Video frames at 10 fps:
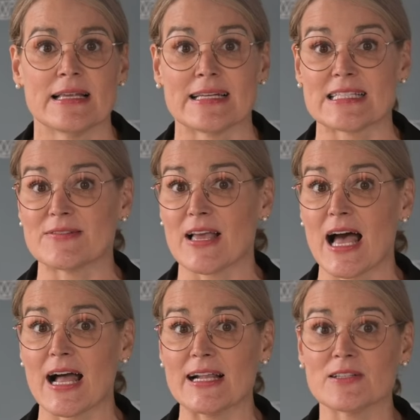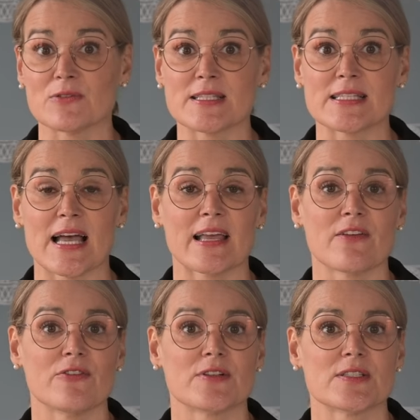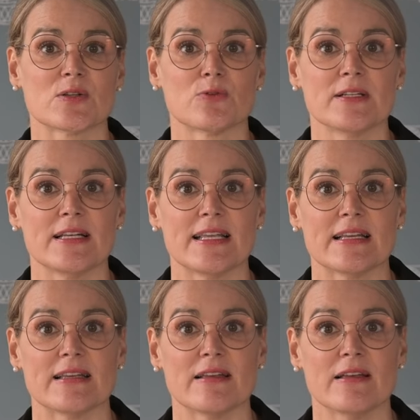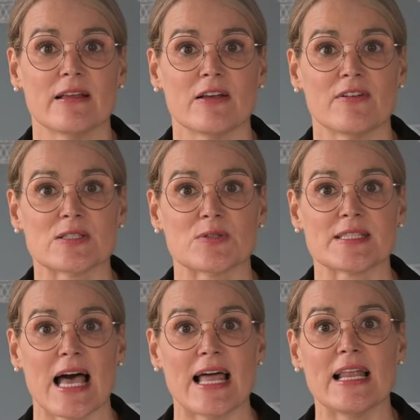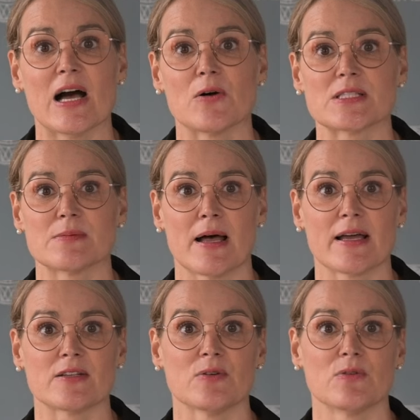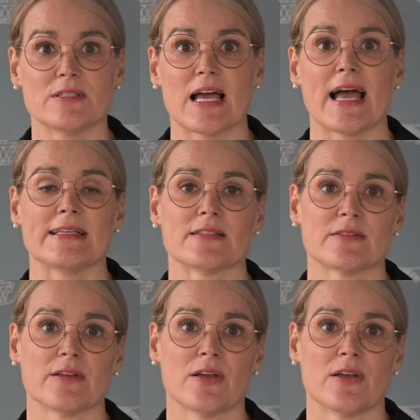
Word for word: dass wir Haltung zeigen für das Grundlegende, was uns alle ausmacht und eint,